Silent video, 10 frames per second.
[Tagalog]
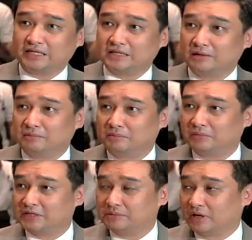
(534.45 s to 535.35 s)
isang
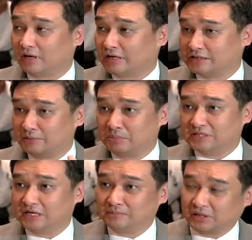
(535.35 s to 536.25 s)
uh, isang
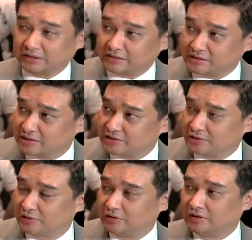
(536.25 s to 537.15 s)
bansa ang magdedesisyon